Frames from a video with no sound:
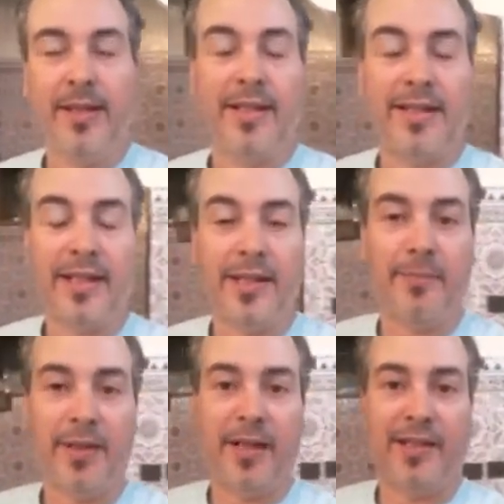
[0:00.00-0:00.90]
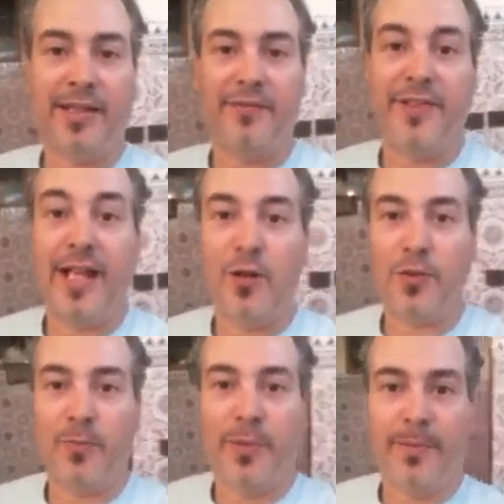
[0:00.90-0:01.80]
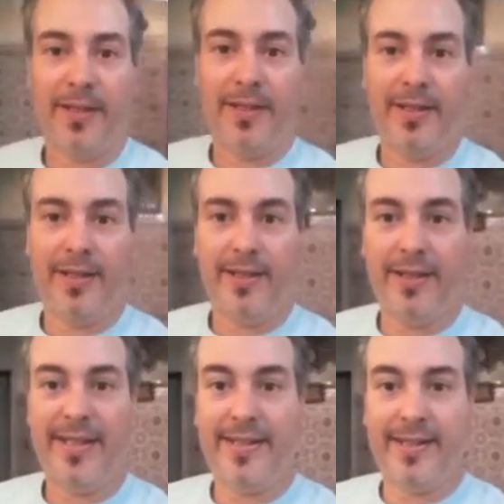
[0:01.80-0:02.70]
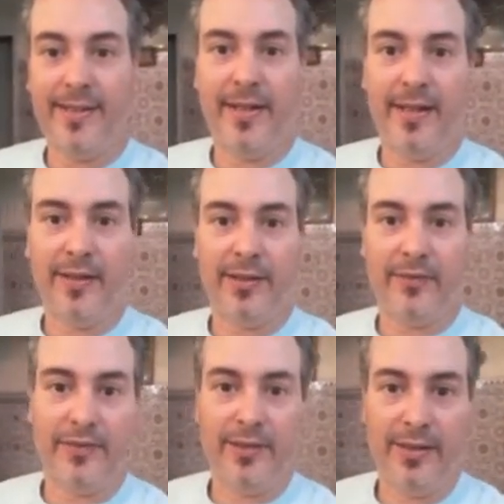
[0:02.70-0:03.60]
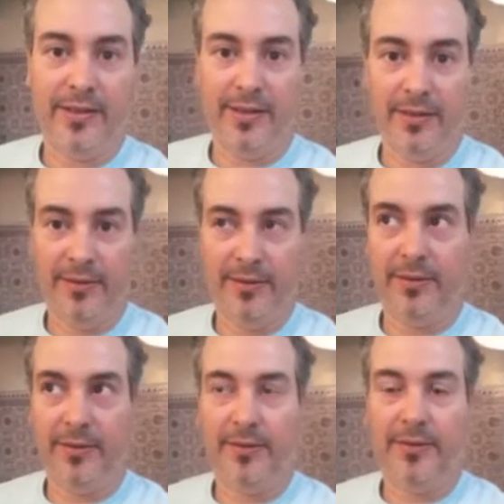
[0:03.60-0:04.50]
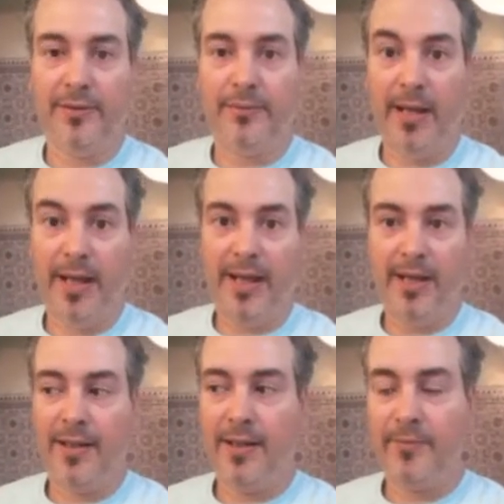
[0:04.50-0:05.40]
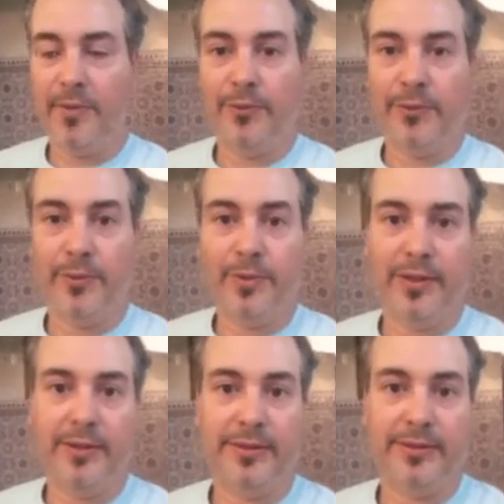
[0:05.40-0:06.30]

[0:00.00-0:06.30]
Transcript: صدمة عاطفية أو ربما استياء عاطفي يعني مع موضوع